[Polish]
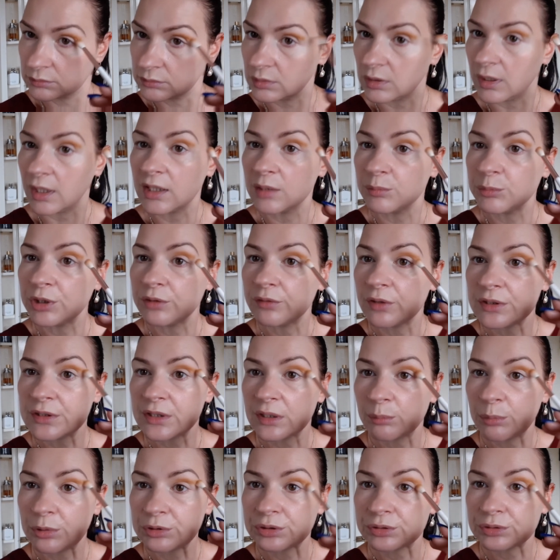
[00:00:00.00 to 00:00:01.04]
Ale mniej
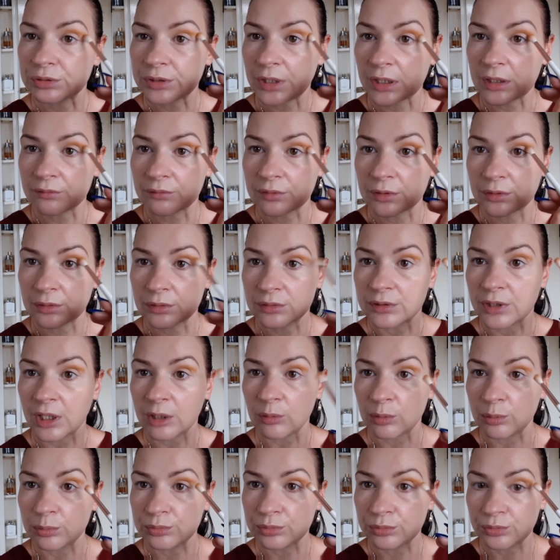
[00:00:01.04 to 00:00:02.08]
więcej będzie to tak
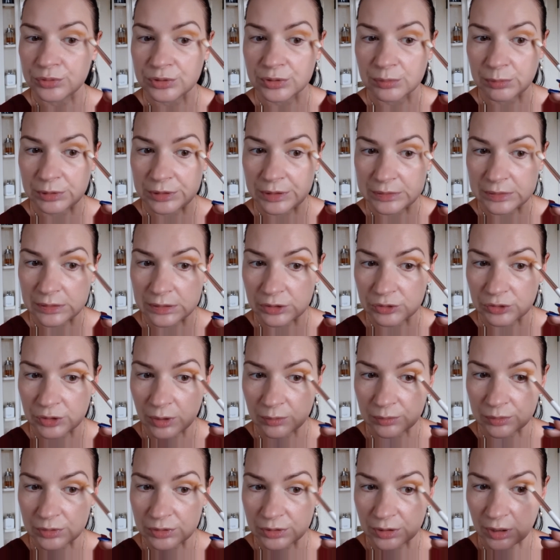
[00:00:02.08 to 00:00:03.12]
wyglądało. Tu już sobie taki
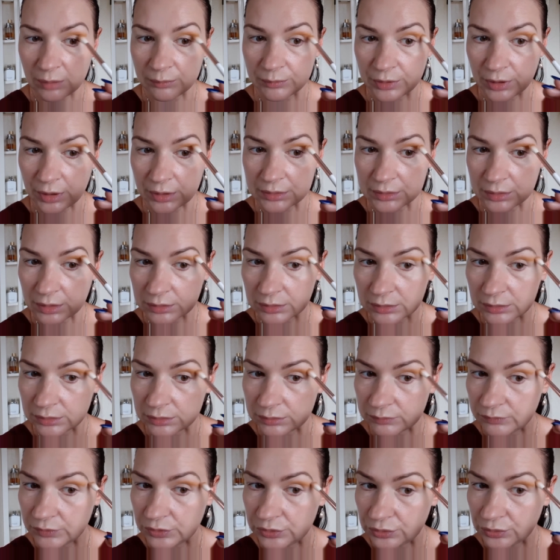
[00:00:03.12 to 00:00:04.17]
kształt chciałam dać, taki
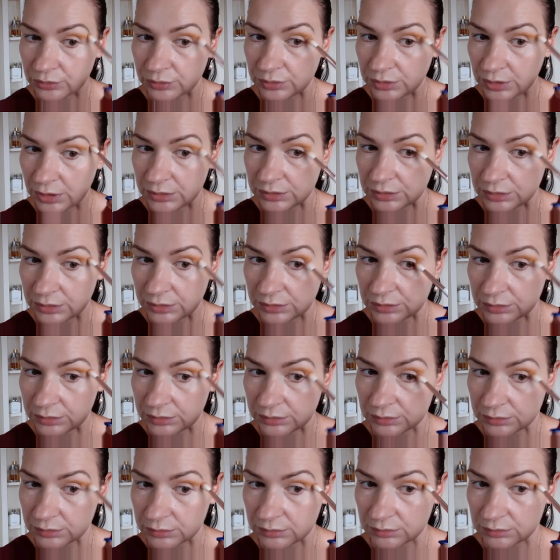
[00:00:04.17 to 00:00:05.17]
wyciągnięty.